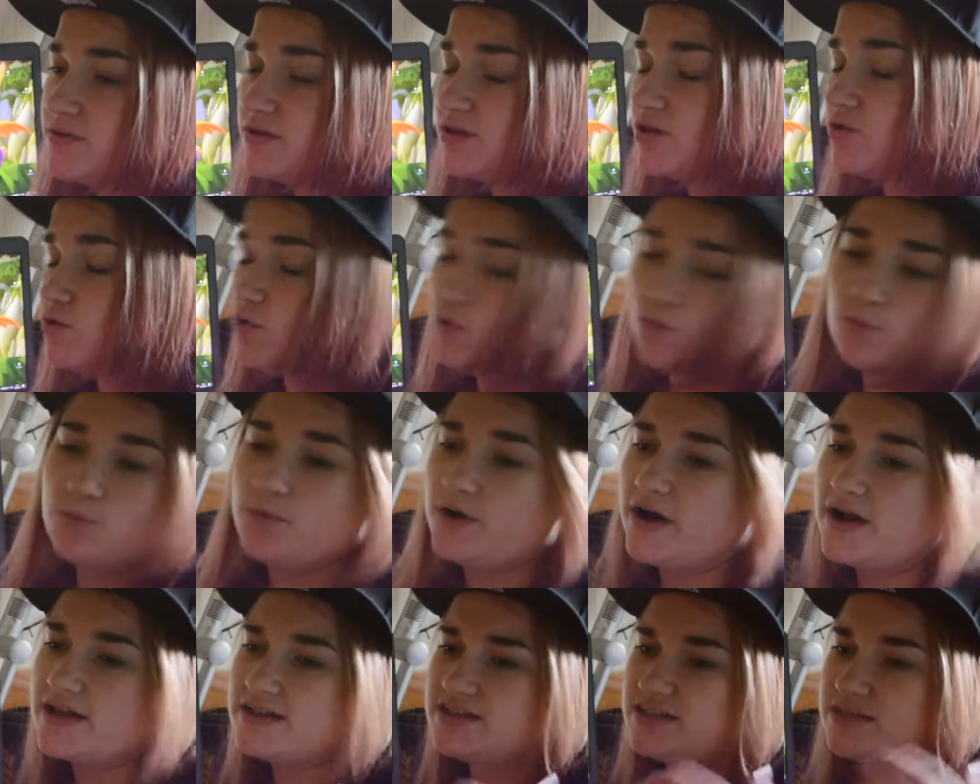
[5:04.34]

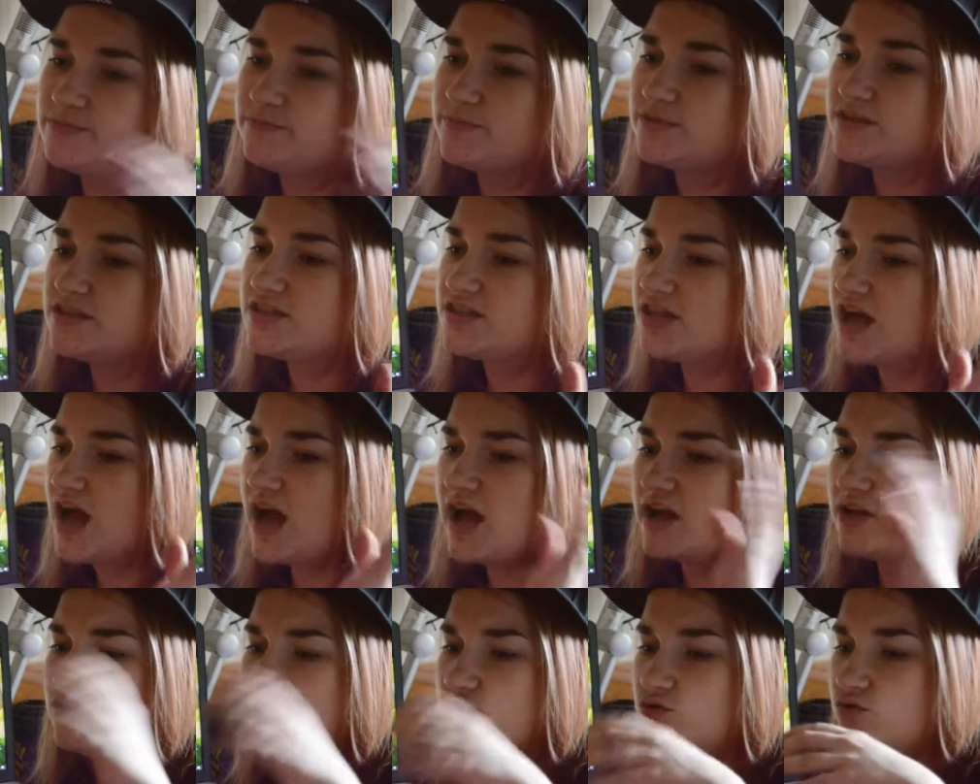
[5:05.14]
докупать
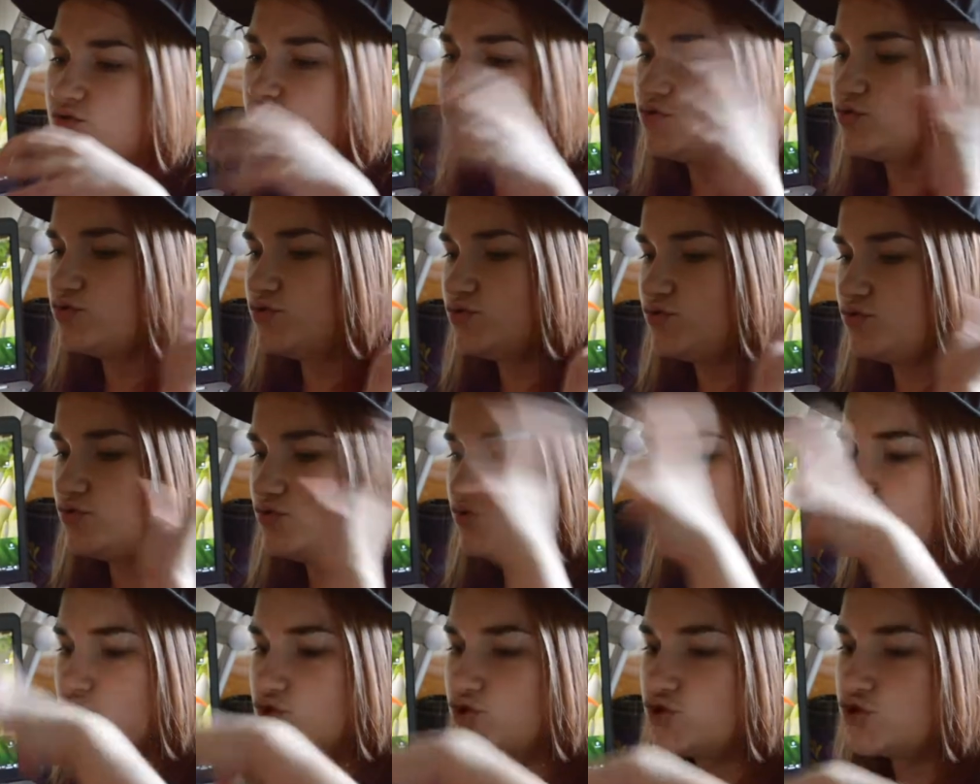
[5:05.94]

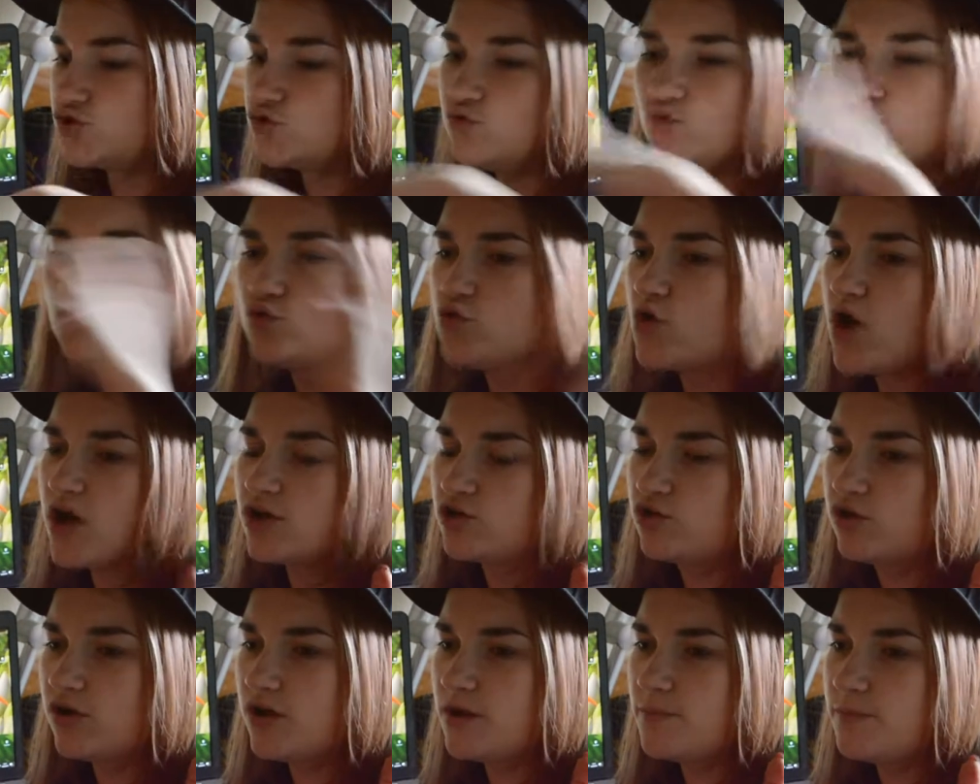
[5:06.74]
специальную штуку,
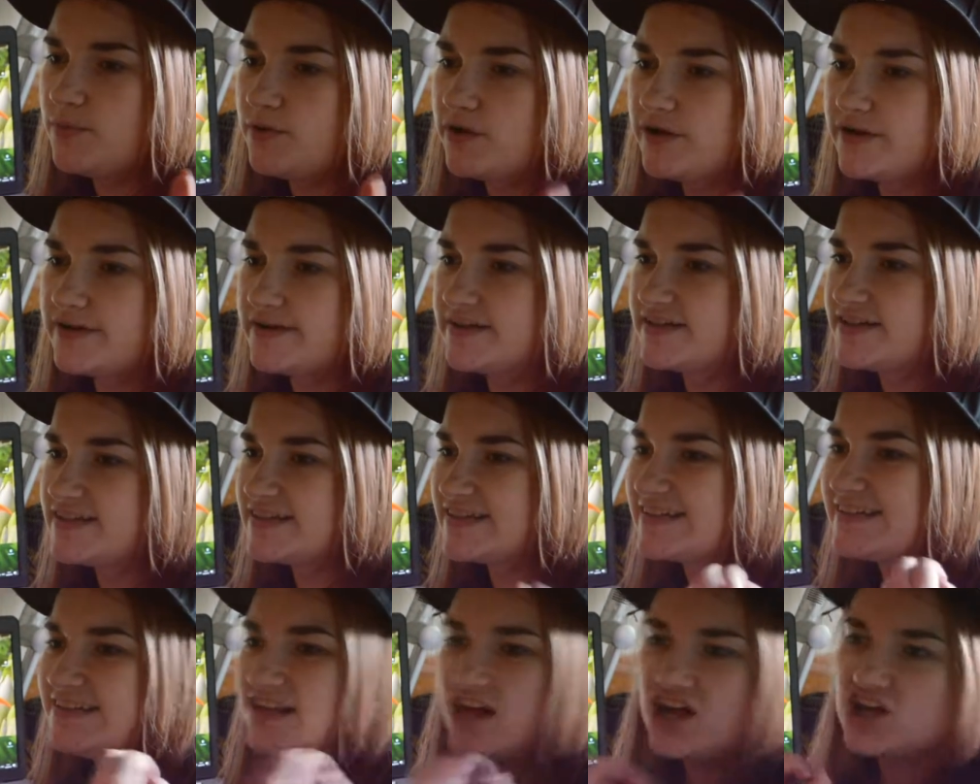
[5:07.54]
которая бы
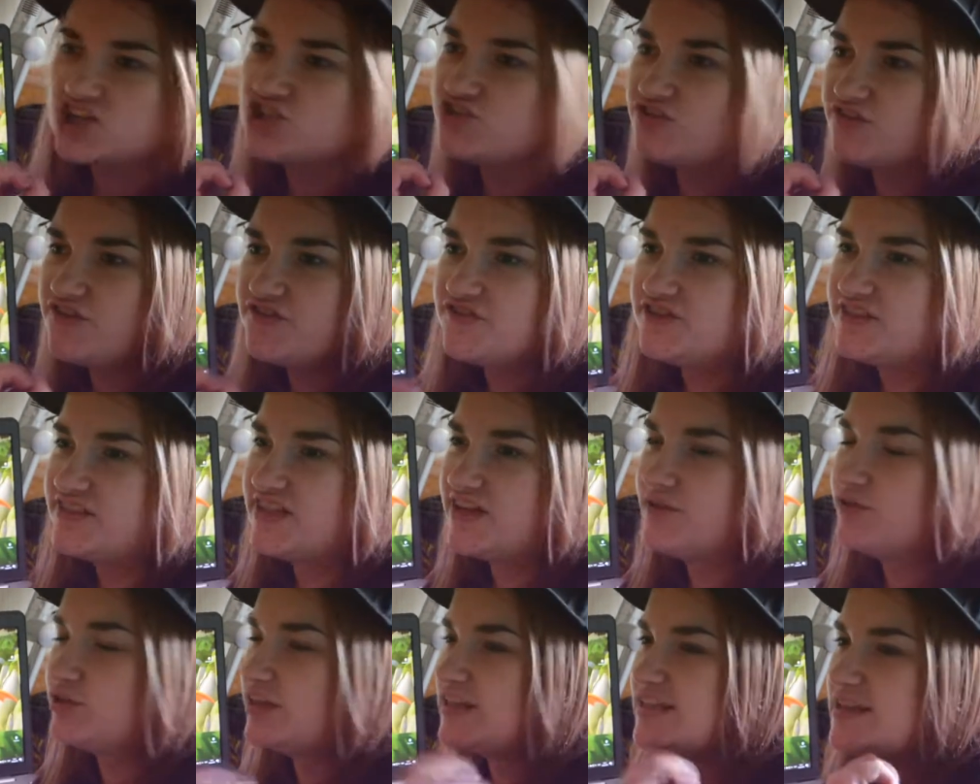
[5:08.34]
сглаживала
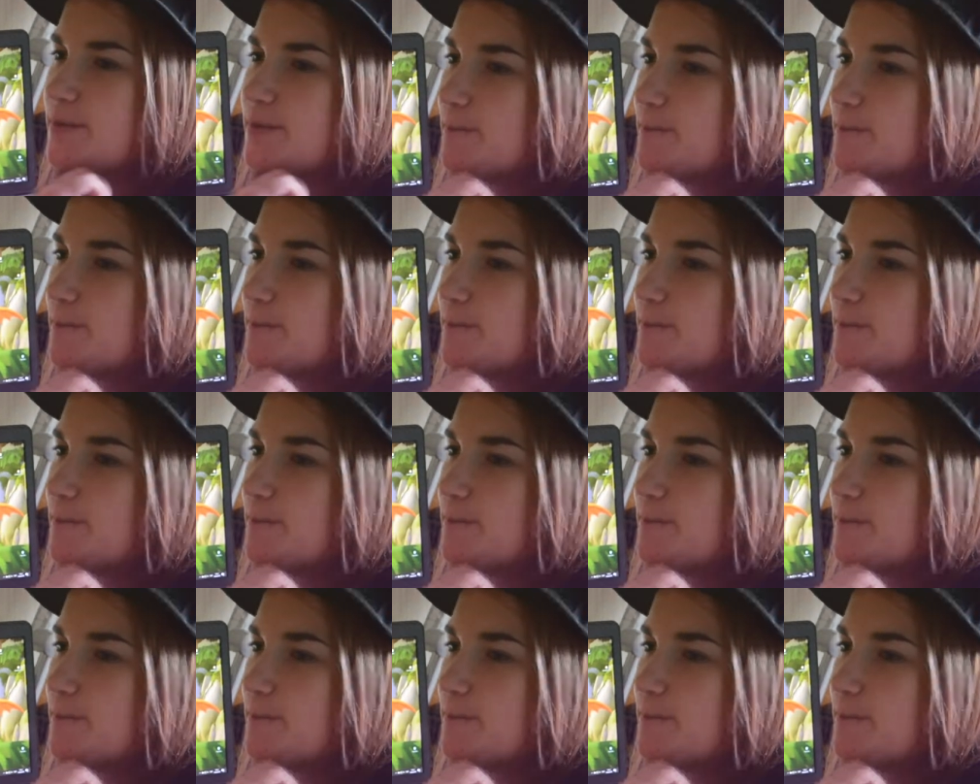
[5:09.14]
все вот эти